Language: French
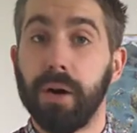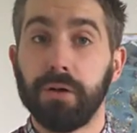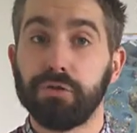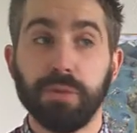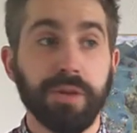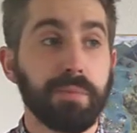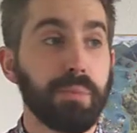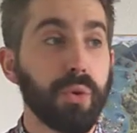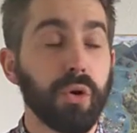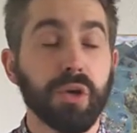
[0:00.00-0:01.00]
pas, je m'étais
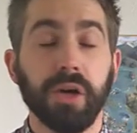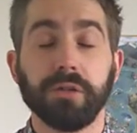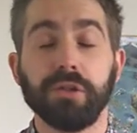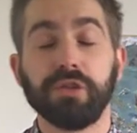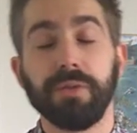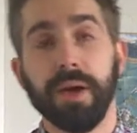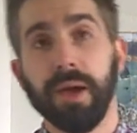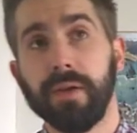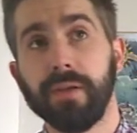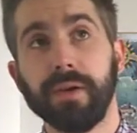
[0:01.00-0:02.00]
peu encardé, j'avais
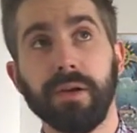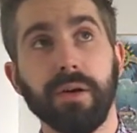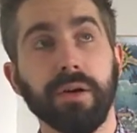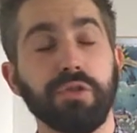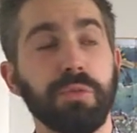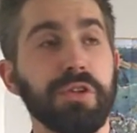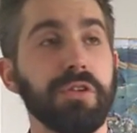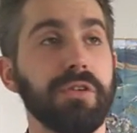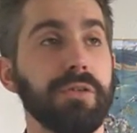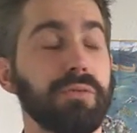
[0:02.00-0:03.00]
regardé un trailer et je
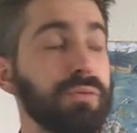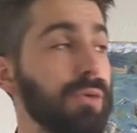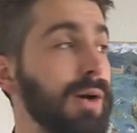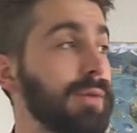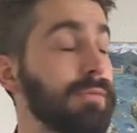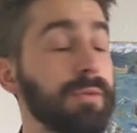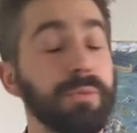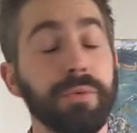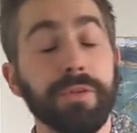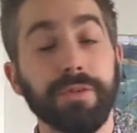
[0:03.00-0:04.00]
m'étais dit ouais bon
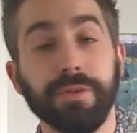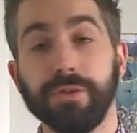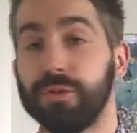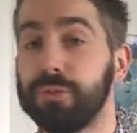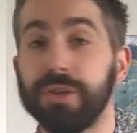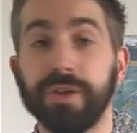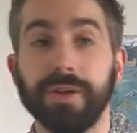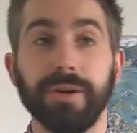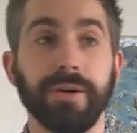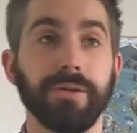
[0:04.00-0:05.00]
Ubisoft quand ils montent des
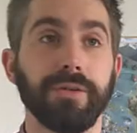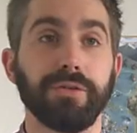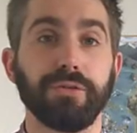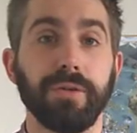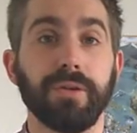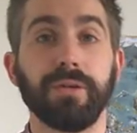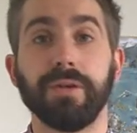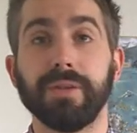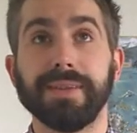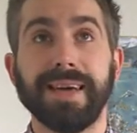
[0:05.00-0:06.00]
trailers on est
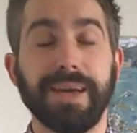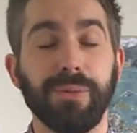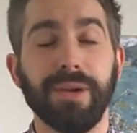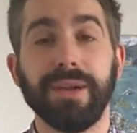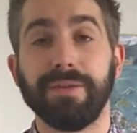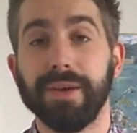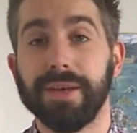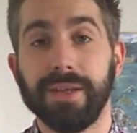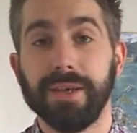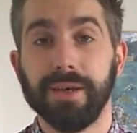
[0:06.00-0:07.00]
souvent euh, très loin de la
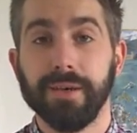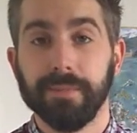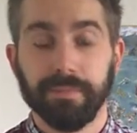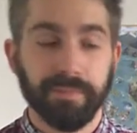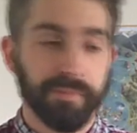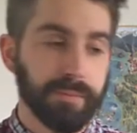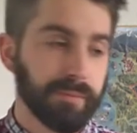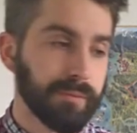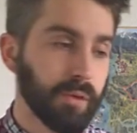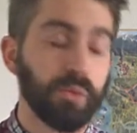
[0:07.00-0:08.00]
vérité
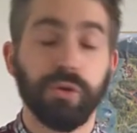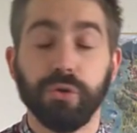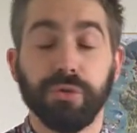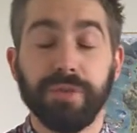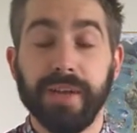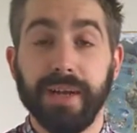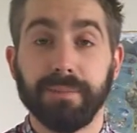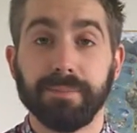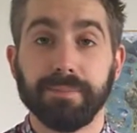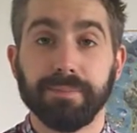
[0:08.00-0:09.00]
du rendu final.